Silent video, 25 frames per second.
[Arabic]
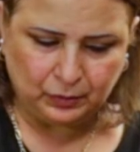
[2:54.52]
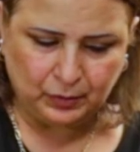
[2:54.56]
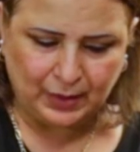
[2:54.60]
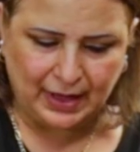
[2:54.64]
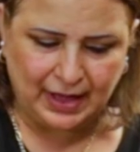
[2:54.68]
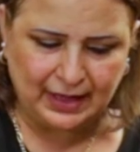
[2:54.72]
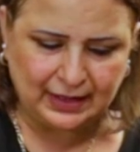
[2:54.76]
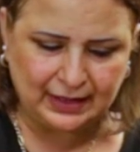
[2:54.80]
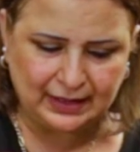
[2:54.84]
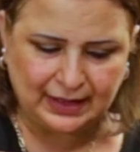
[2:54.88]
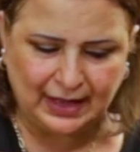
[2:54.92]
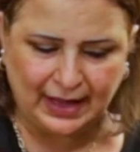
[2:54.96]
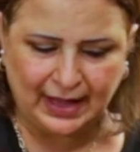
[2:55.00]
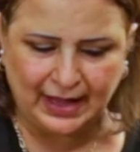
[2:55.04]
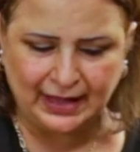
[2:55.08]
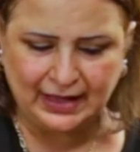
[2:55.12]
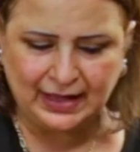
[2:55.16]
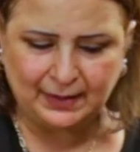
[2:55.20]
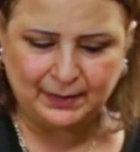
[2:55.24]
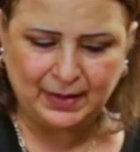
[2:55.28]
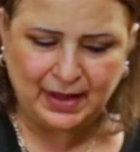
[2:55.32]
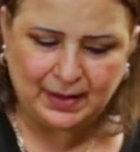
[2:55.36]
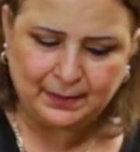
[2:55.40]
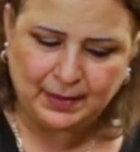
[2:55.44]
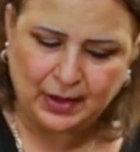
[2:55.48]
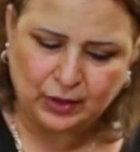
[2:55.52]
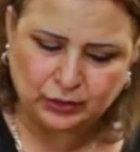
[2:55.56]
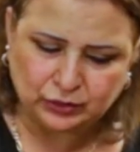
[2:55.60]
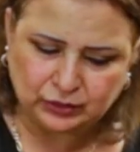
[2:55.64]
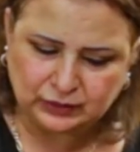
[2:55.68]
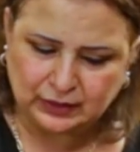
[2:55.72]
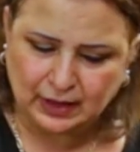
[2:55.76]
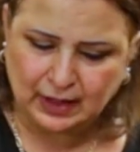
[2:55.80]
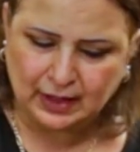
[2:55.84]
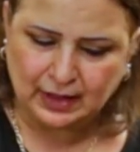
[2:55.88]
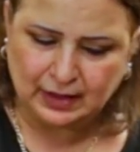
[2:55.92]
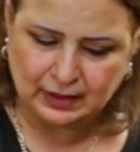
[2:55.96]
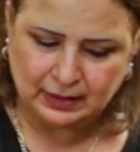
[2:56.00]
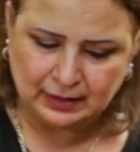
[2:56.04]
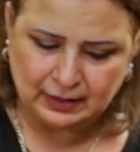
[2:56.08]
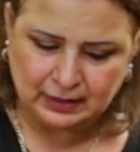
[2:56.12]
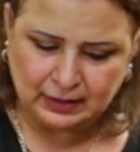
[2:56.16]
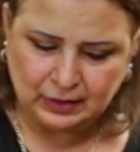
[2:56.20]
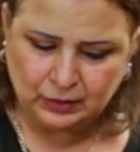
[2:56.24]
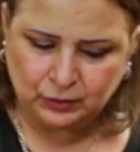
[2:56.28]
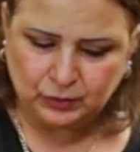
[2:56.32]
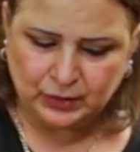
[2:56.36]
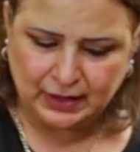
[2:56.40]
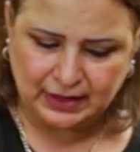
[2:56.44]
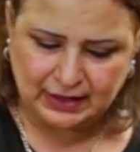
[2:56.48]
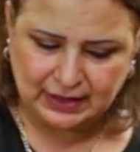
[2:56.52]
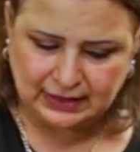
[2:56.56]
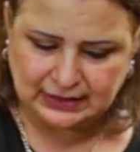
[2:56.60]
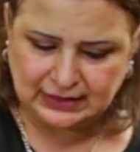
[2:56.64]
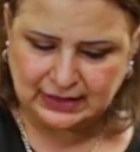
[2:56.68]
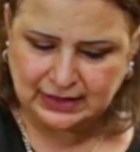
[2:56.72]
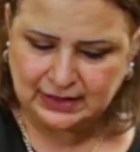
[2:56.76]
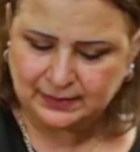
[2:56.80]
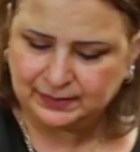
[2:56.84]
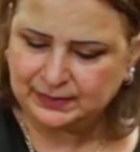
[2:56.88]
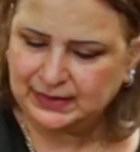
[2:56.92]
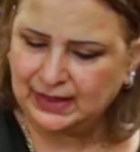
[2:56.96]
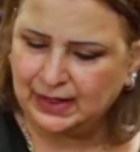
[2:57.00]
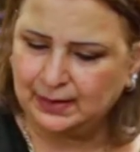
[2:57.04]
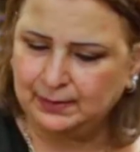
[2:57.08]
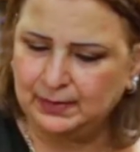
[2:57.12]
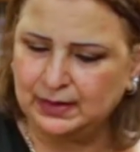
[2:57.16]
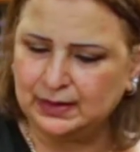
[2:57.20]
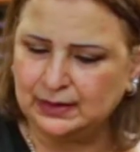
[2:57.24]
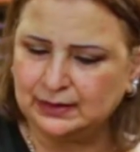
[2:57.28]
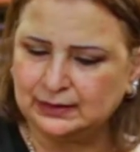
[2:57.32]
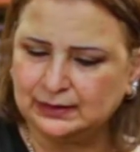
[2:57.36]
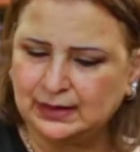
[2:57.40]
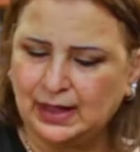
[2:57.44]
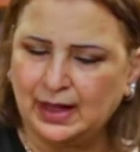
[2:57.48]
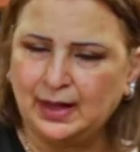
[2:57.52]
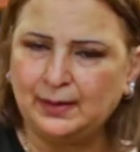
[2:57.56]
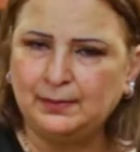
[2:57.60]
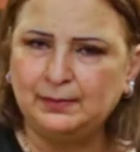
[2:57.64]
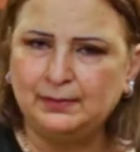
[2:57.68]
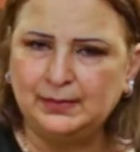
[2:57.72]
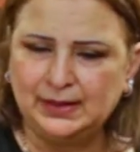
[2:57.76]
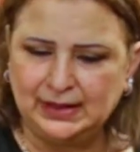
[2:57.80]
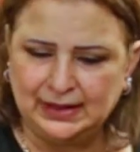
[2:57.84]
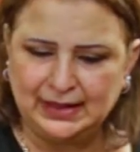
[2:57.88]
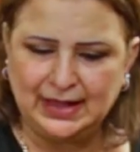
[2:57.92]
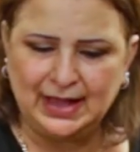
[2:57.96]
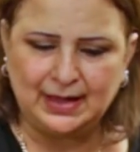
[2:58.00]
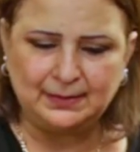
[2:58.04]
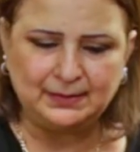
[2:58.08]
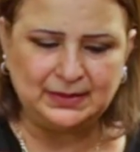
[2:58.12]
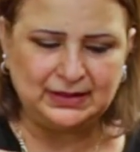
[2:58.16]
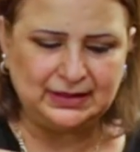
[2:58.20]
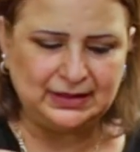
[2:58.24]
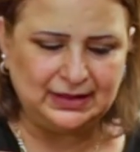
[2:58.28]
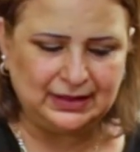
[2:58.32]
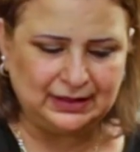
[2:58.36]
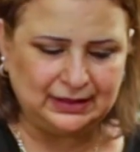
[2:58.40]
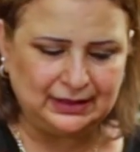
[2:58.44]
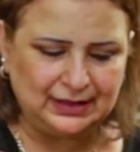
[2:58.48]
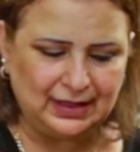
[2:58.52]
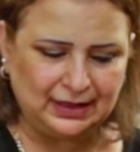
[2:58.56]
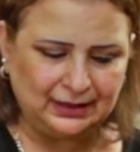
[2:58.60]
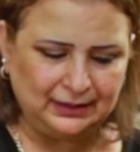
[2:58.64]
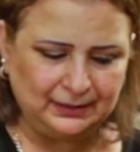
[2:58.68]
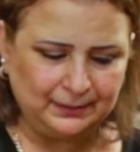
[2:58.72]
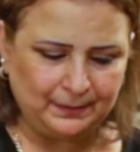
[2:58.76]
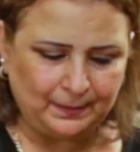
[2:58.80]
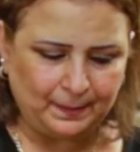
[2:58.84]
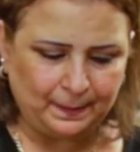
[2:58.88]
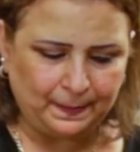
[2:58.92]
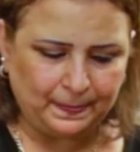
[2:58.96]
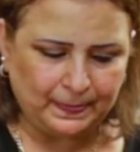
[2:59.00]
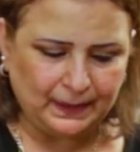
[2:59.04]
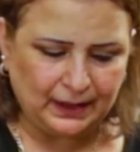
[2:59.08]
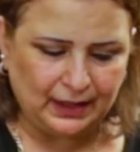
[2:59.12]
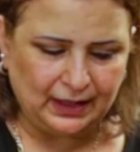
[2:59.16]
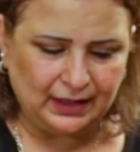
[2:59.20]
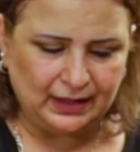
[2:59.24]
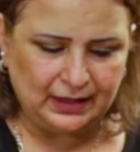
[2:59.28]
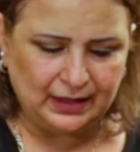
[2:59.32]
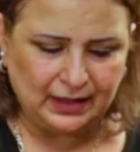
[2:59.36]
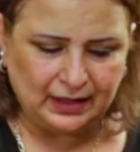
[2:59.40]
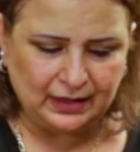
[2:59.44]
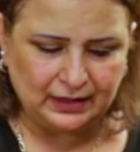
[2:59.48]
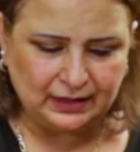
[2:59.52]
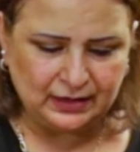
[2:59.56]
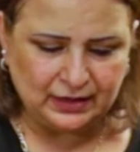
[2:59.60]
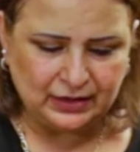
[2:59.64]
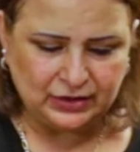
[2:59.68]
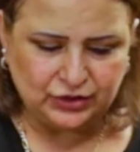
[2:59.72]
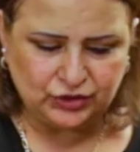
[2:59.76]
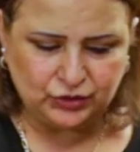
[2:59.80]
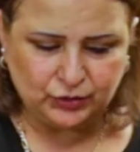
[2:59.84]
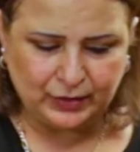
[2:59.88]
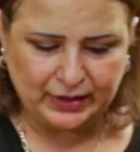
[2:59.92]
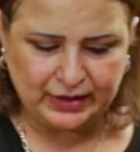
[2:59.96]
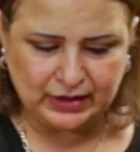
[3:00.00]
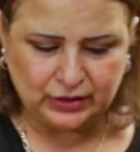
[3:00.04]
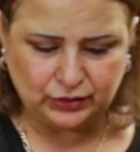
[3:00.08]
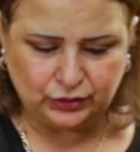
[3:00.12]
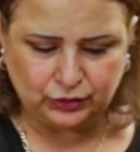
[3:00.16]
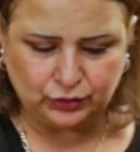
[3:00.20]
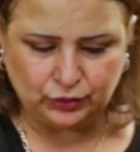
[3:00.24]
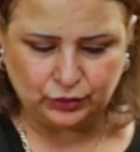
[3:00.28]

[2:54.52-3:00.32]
واخر حاجه بقى بحطها وهي دي اللي بتعمل الطعم الجامد جدا هي شوية